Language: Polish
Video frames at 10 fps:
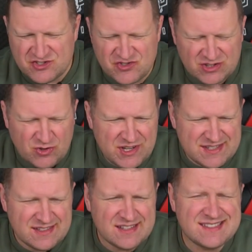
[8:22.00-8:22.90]
że to
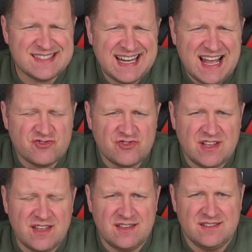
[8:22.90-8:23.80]
jest
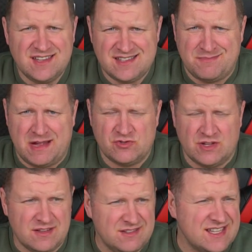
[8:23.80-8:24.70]
strasznie
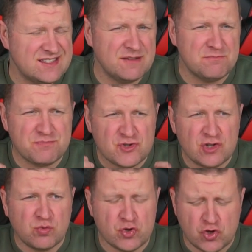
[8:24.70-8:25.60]
niesmaczne. Jestem
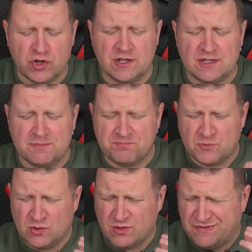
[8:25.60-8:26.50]
przytłoczony tym,
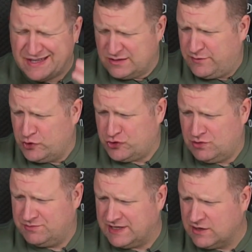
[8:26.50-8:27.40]
tą
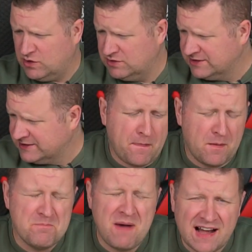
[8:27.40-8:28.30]
kwasowością tego.
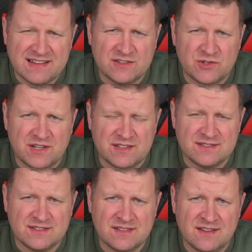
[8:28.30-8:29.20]
Marne to
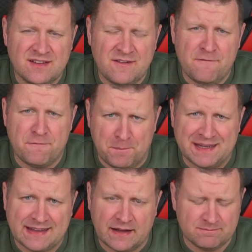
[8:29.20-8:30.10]
jest w
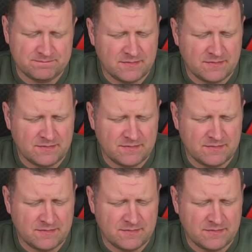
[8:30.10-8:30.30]
pytę.